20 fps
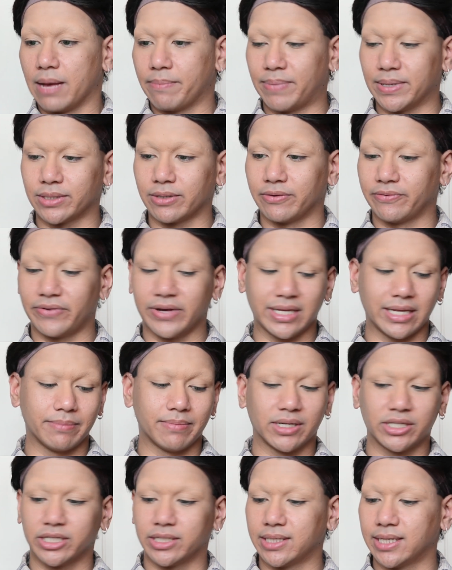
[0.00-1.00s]
Parce qu'en fait,
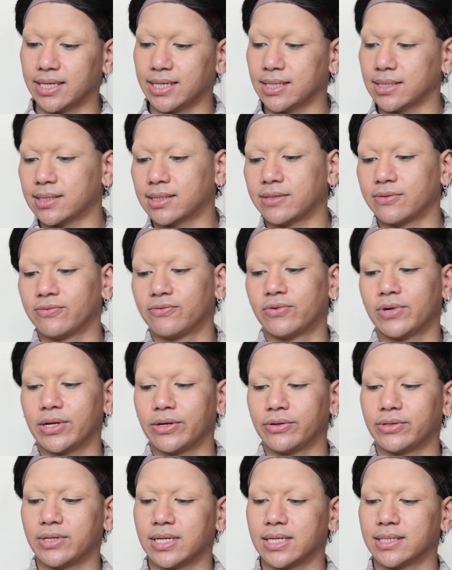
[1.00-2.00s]
imaginez, si vous voulez
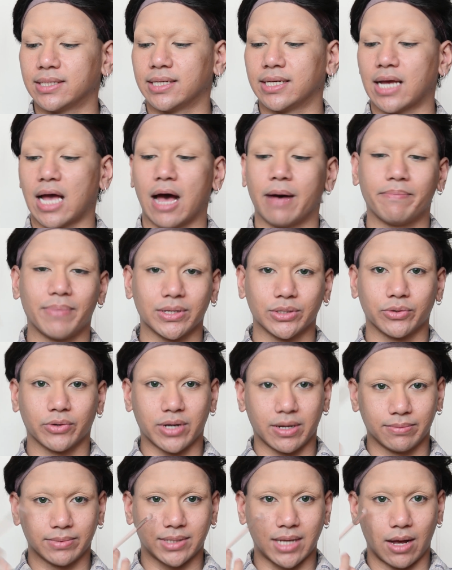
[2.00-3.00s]
utiliser un pinceau
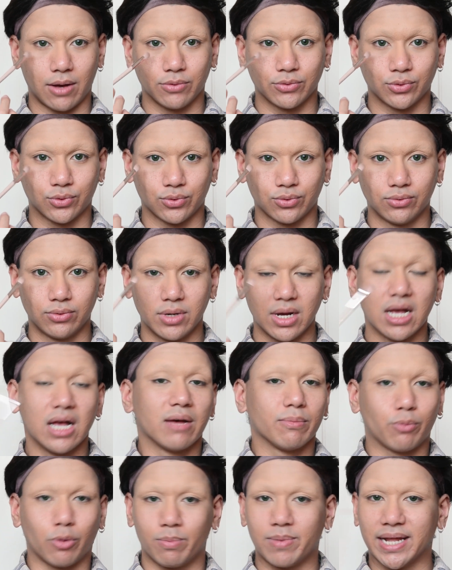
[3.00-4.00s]
comme ça en dessous,
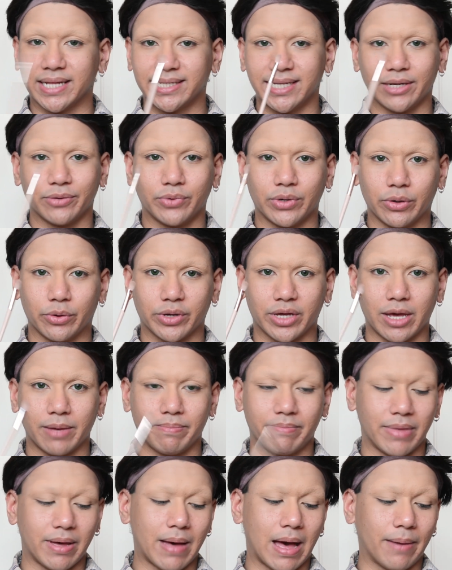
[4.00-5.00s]
pour blender, oui, ok,
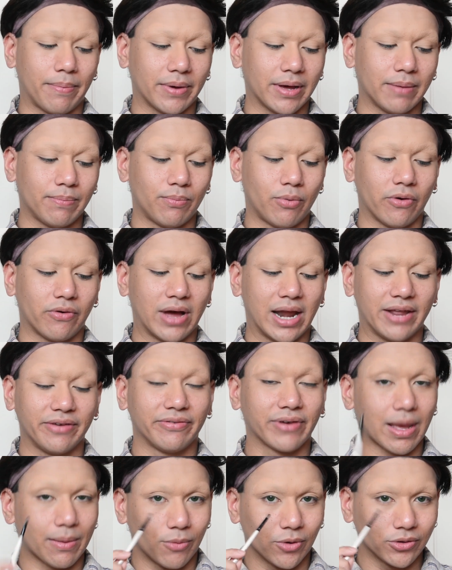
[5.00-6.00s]
mais après, pour aller
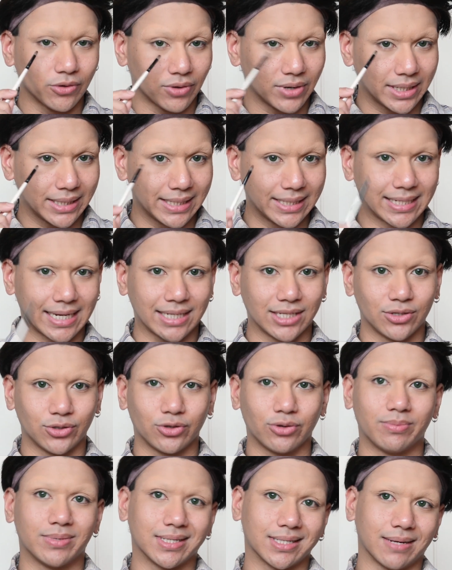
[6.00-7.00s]
vraiment dans les détails des
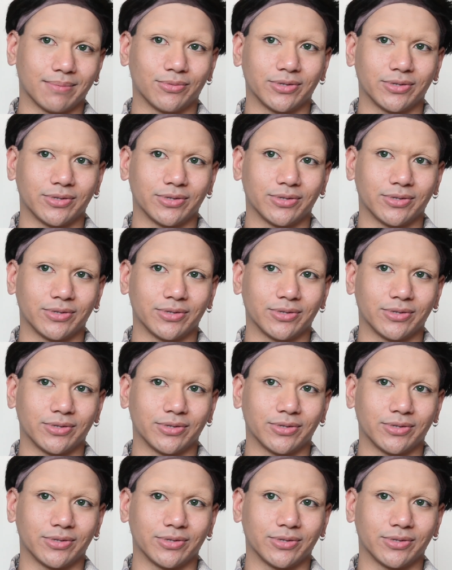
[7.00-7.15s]
yeux, bah, c'est un